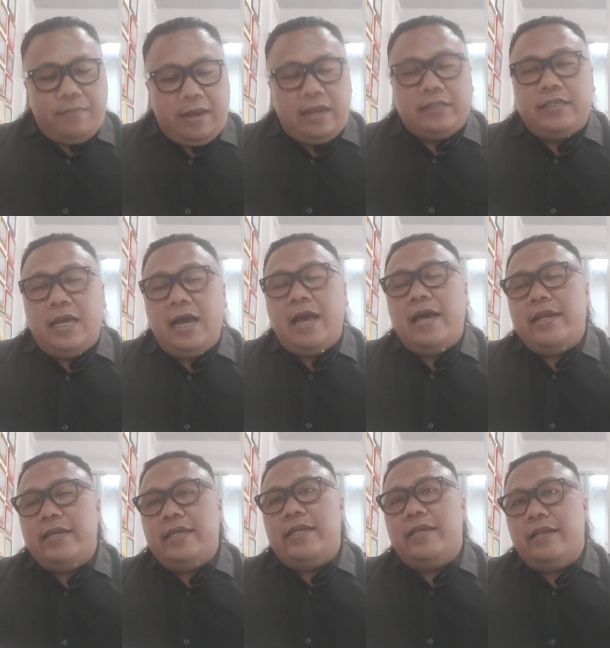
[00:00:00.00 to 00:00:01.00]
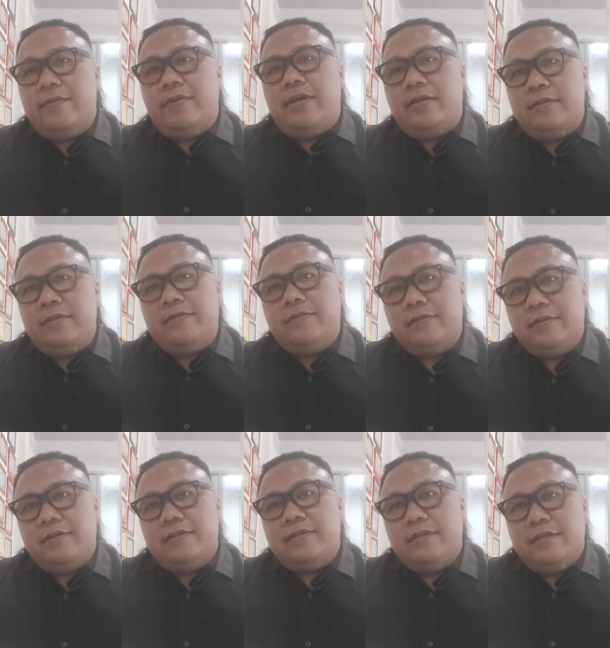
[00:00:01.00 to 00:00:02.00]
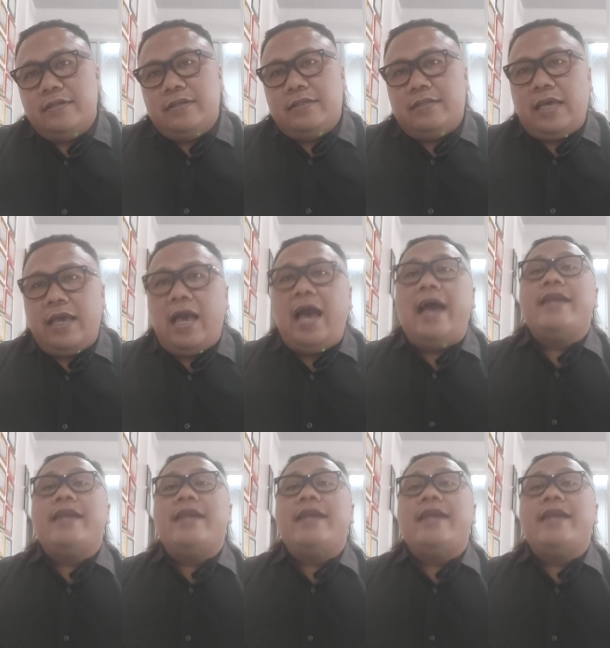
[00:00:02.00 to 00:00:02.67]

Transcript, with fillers: Pada siang hari ini teman, saya